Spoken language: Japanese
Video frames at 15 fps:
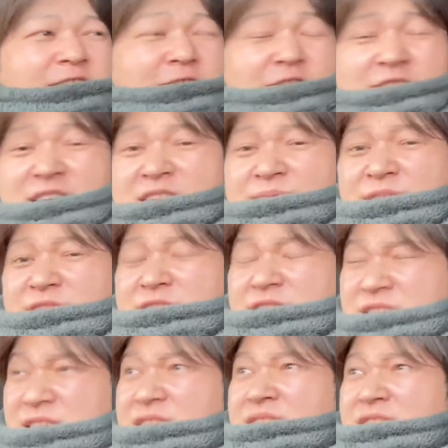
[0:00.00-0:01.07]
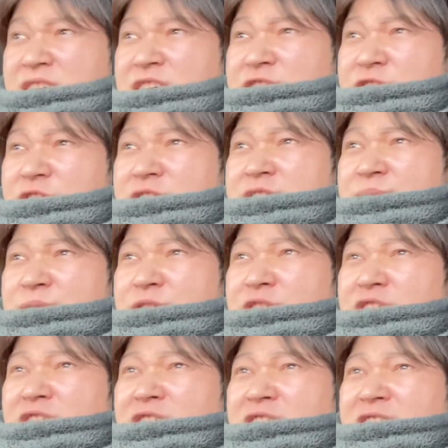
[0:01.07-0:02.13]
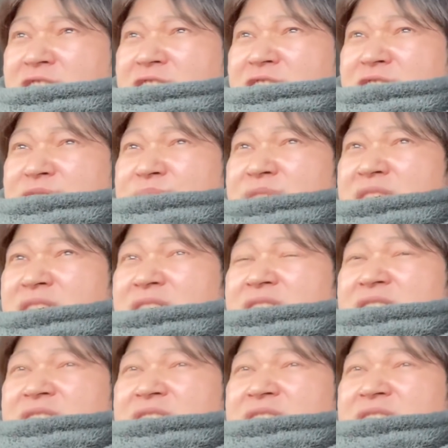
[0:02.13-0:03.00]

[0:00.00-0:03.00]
いろいろありますよね。どうしても、まあ、